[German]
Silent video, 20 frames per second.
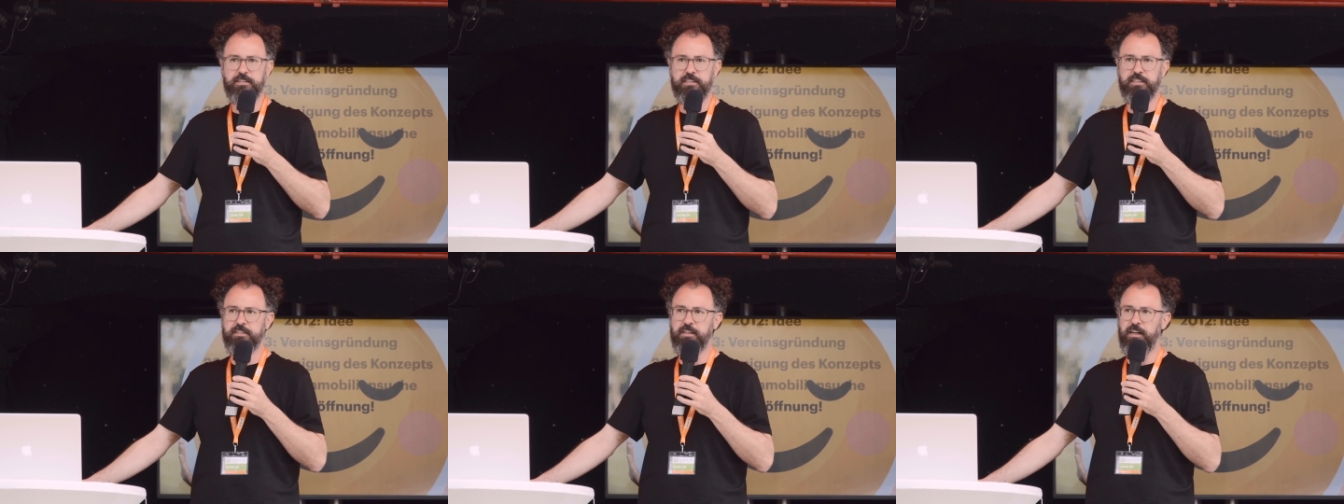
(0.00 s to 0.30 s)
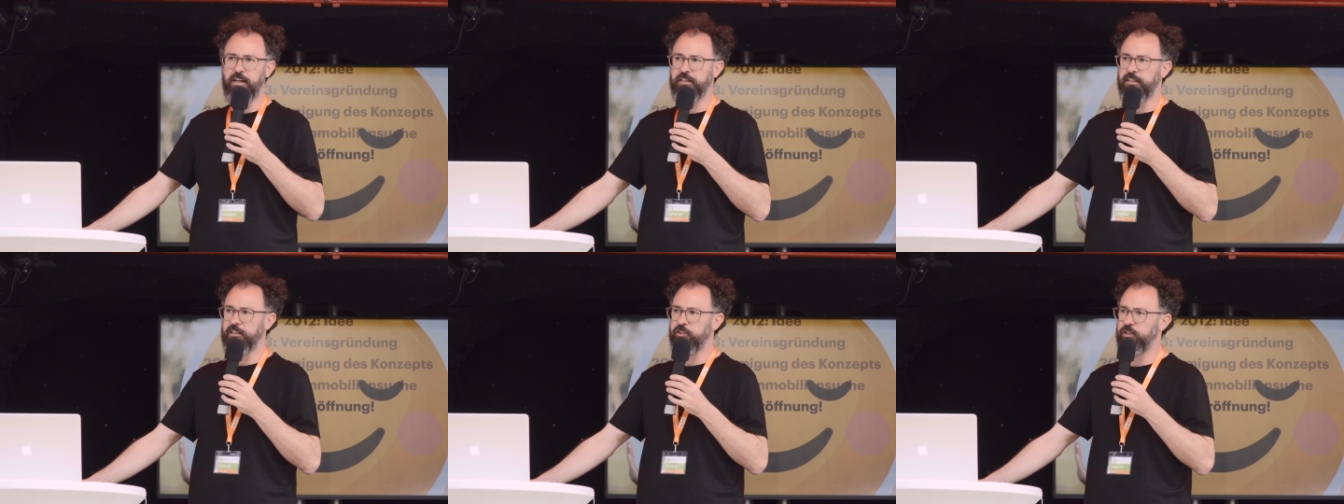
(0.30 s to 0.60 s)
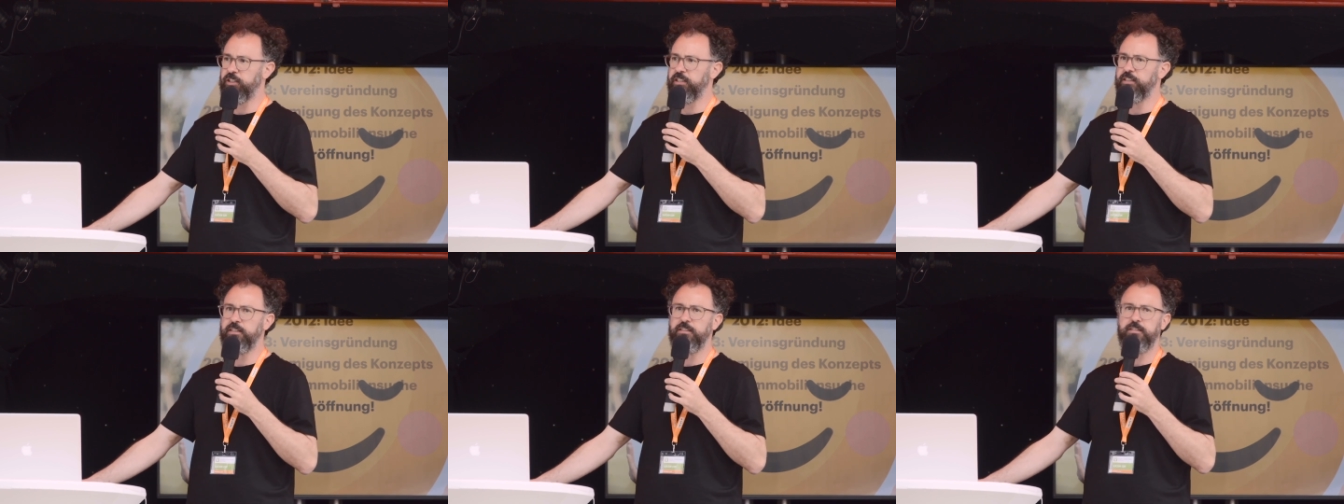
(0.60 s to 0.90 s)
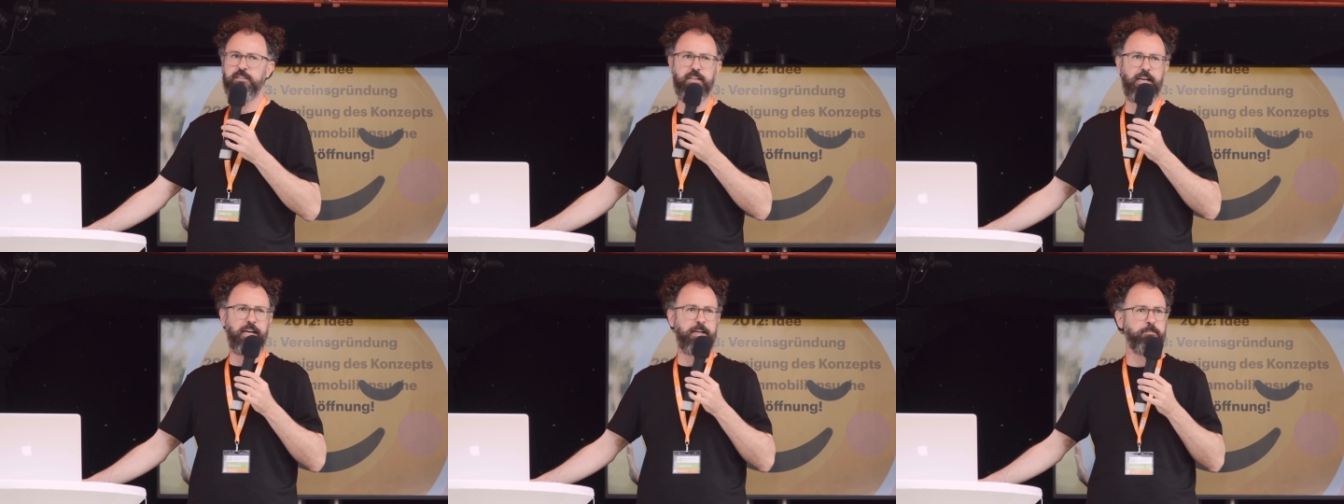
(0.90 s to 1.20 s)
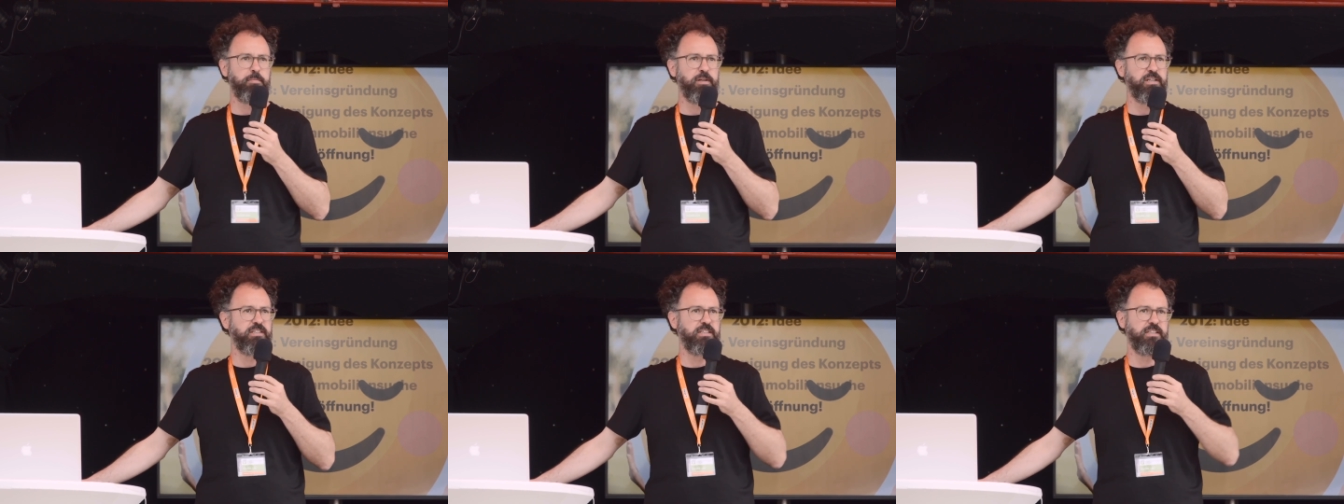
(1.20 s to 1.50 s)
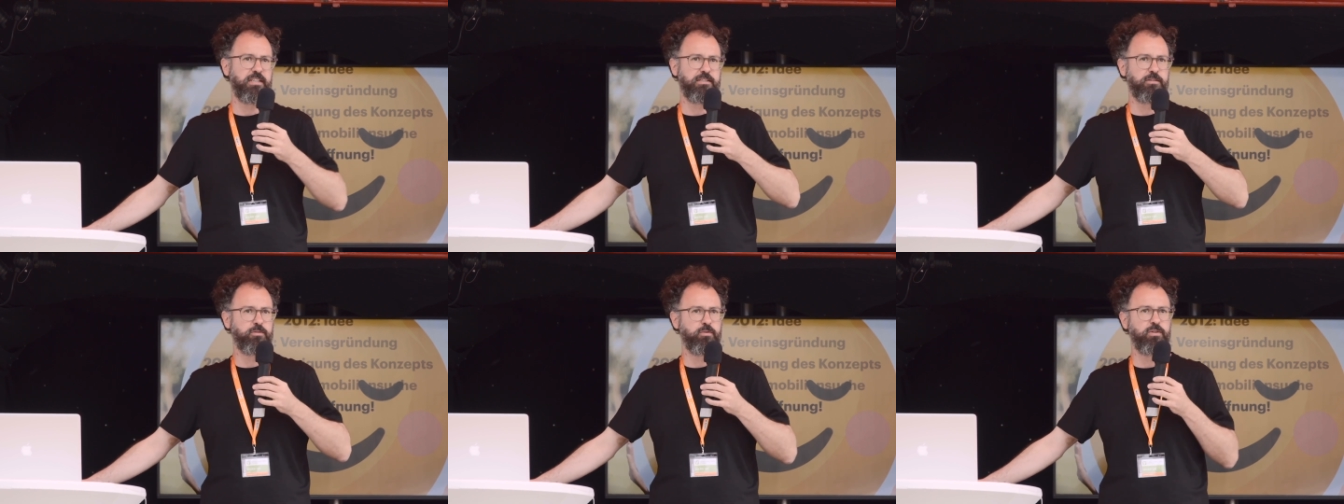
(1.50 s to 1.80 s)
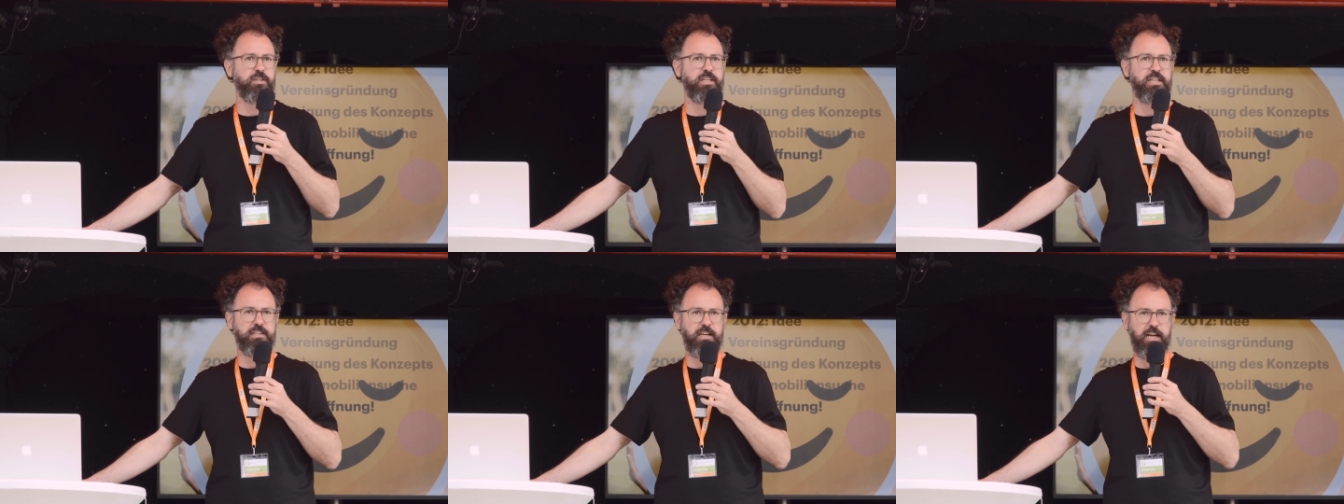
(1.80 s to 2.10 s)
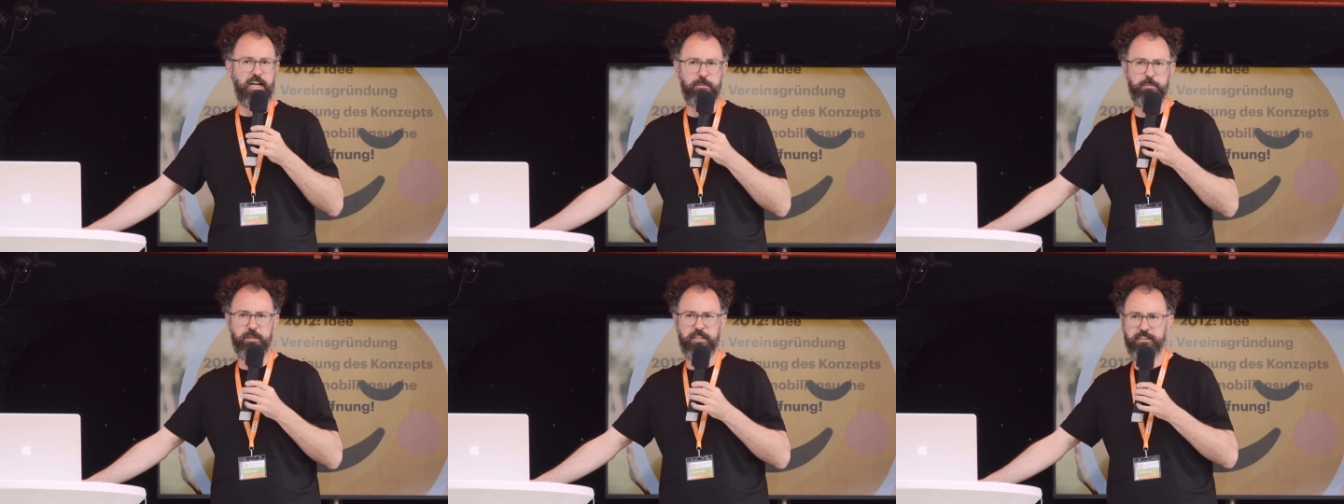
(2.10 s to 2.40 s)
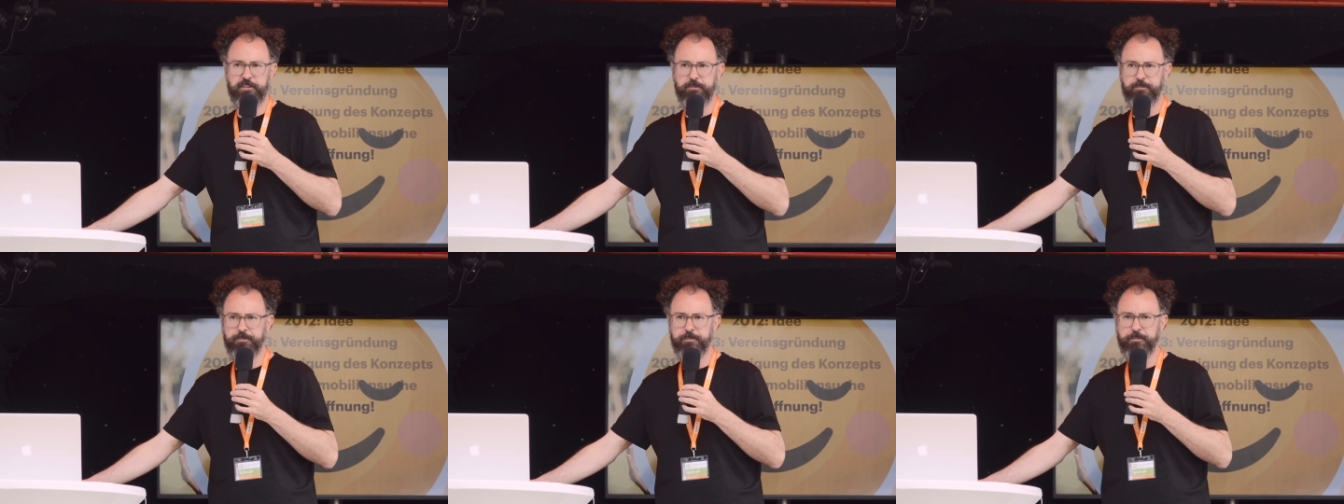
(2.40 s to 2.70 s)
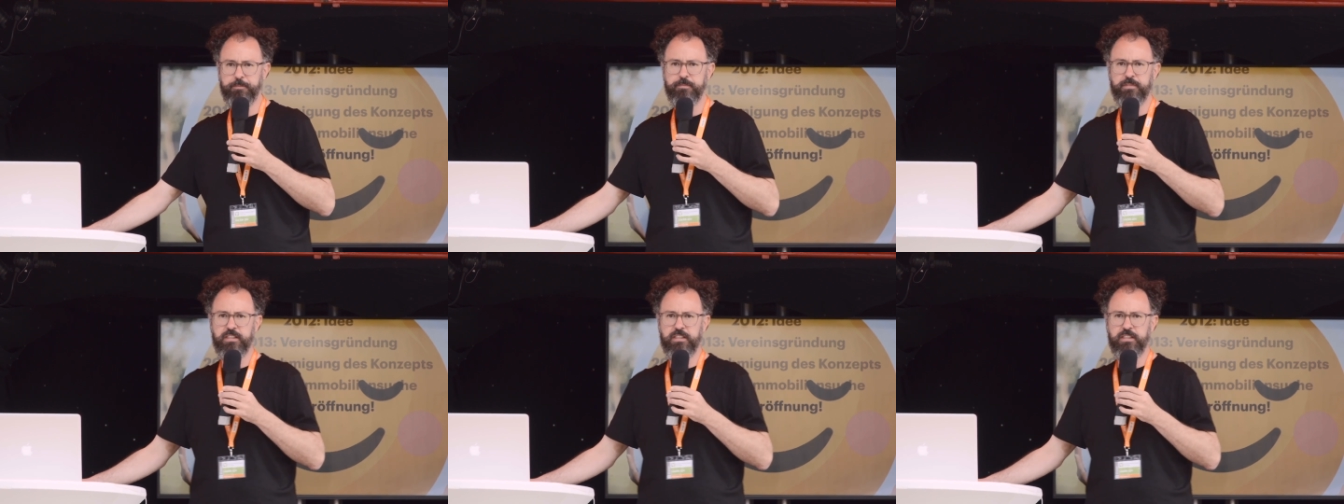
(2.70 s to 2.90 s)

sich da engagieren, die sich einbringen, die ganz konkret arbeiten.